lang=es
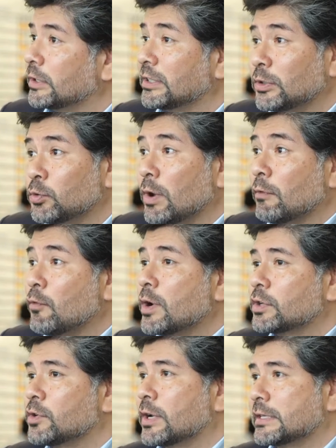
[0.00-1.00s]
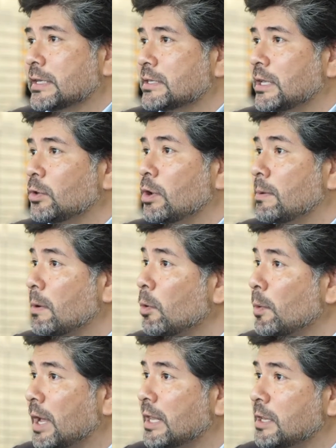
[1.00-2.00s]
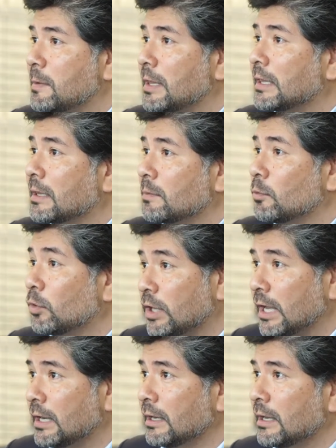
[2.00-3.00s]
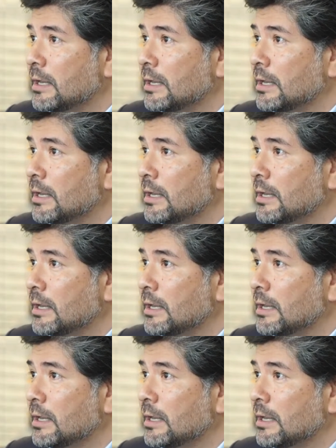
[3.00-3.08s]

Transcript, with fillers: Y ese es un esfuerzo que está haciendo el BBVA a nivel mundial,